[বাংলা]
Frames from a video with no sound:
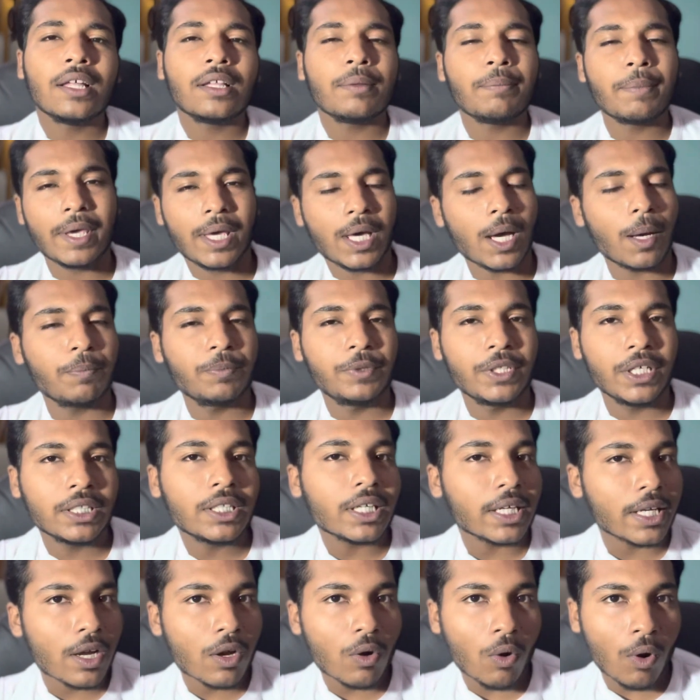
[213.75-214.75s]
মেকআপ দিয়ে
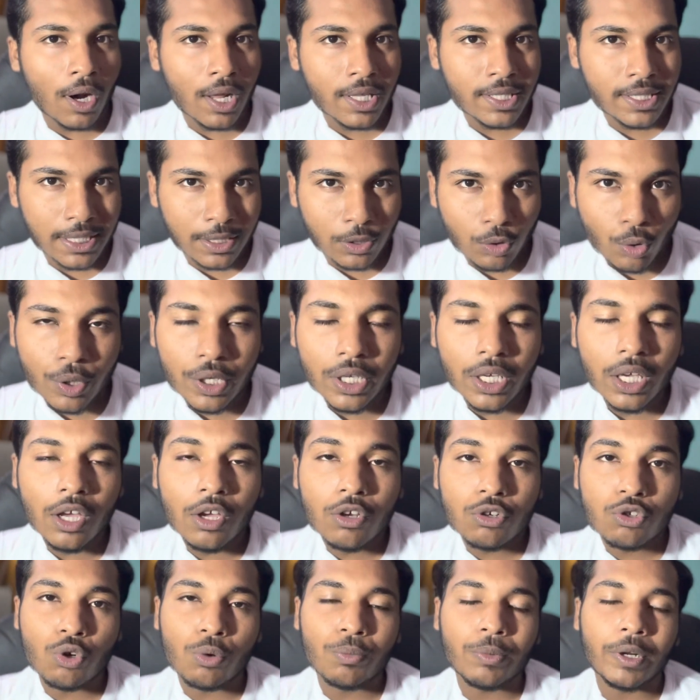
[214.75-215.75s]
তাকে করা যেতই
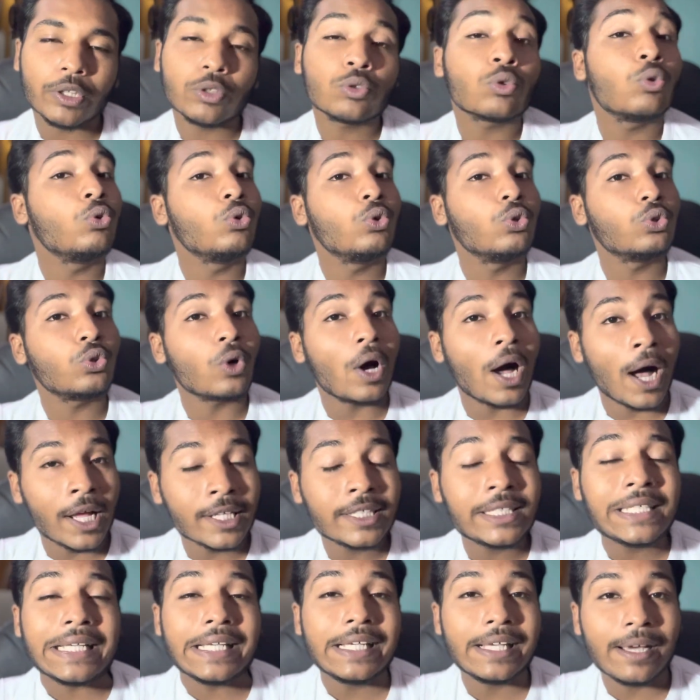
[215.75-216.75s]
সোমনাথ কুণ্ডু তো
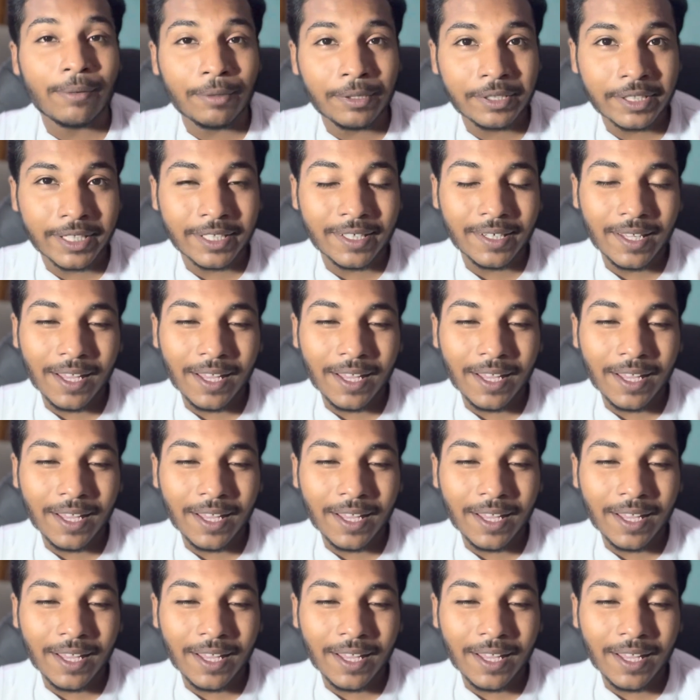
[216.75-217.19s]
আছেই আমাদের